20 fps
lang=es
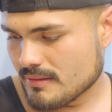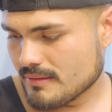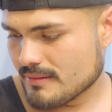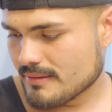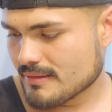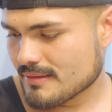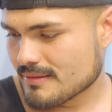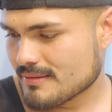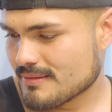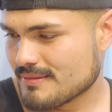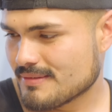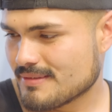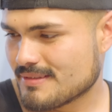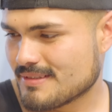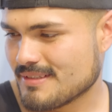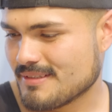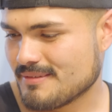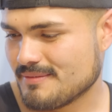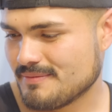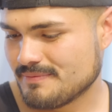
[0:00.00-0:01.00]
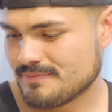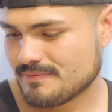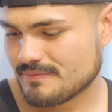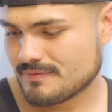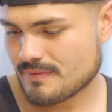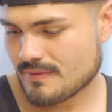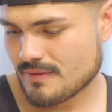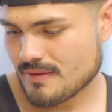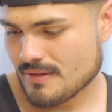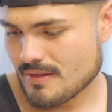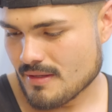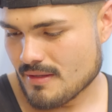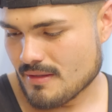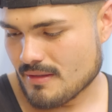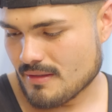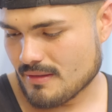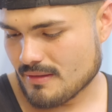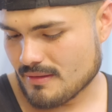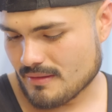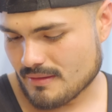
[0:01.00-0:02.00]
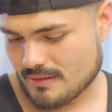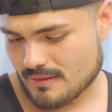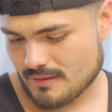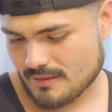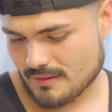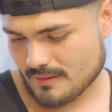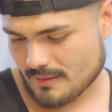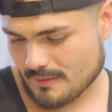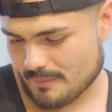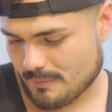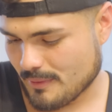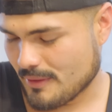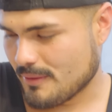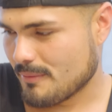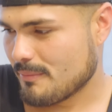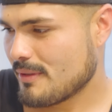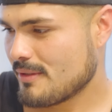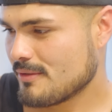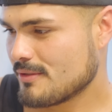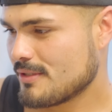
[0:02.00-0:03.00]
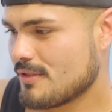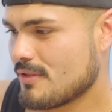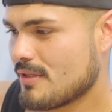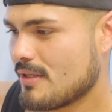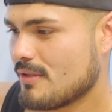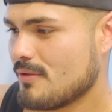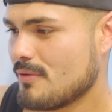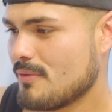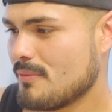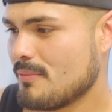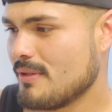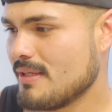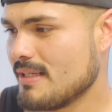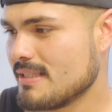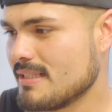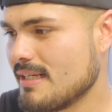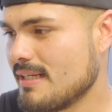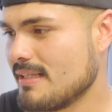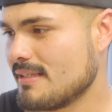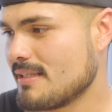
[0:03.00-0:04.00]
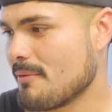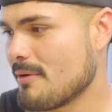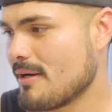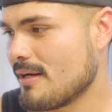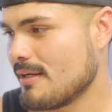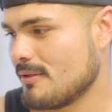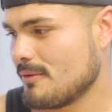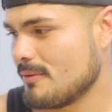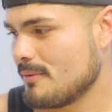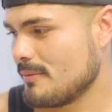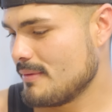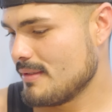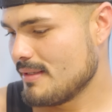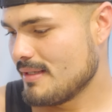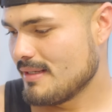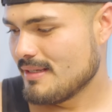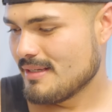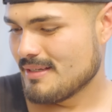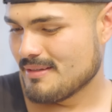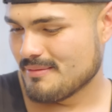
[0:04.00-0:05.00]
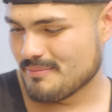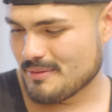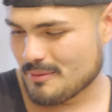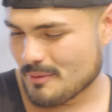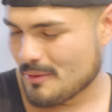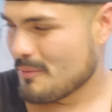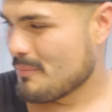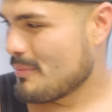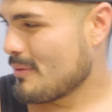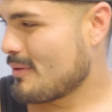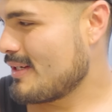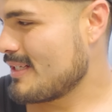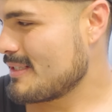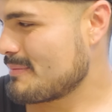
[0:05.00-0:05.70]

Eh, sí. Eh, bueno, bueno, señora, yo voy a seguir trabajando. Me duele un poco la